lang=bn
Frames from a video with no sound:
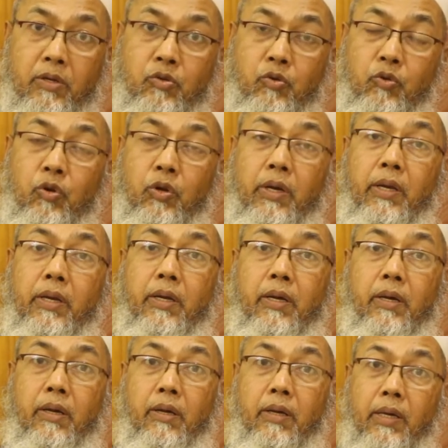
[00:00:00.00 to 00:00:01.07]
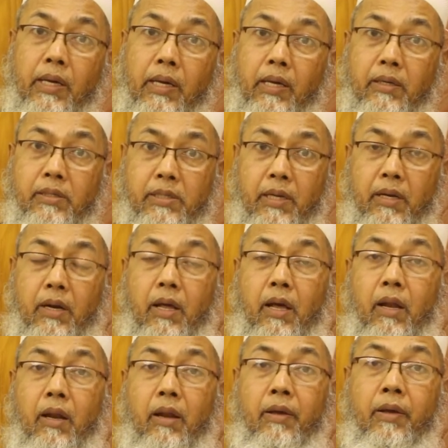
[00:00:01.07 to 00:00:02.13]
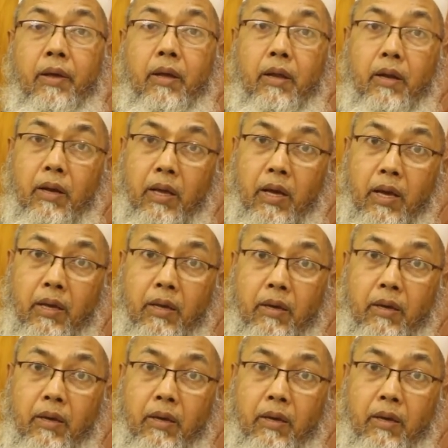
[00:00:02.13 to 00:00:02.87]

সুতরাং এটা কিসের লাল না